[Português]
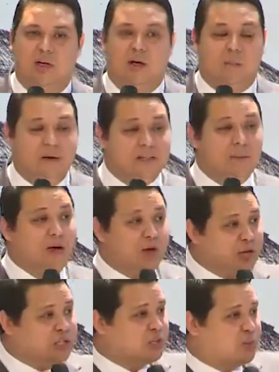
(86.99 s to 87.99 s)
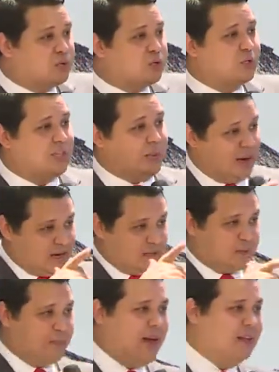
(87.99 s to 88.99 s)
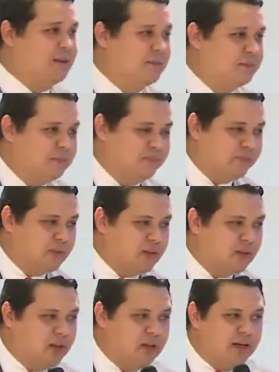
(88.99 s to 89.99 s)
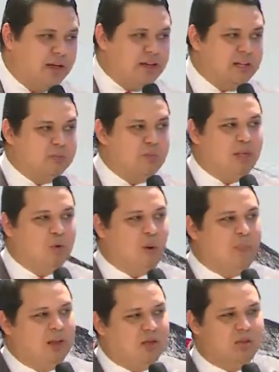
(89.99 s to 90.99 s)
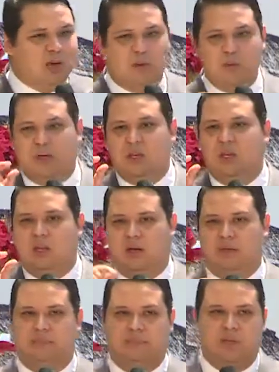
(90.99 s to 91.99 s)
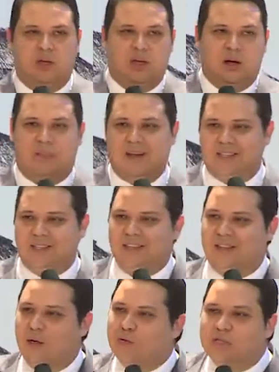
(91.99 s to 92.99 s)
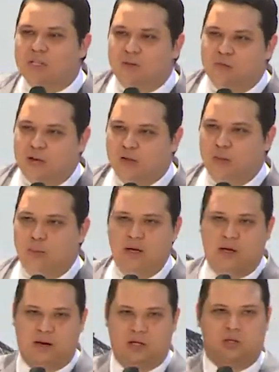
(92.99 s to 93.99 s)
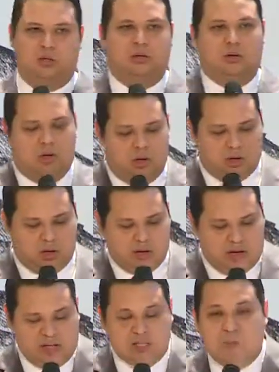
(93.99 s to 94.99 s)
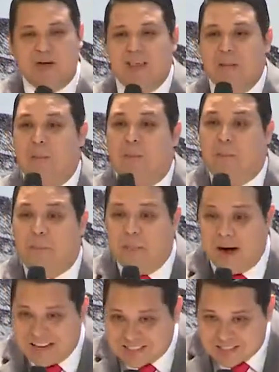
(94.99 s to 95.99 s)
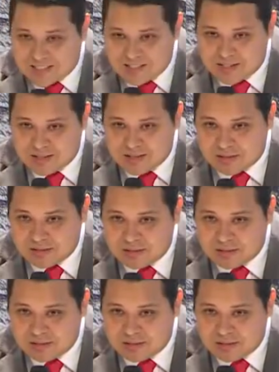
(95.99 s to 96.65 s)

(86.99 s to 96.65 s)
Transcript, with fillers: Mas a maioria das pessoas, sabe o que, que elas pedem? Elas pedem uma palavrinha bem pequenininha, mas que tem um significado bem grande. Elas pedem paz.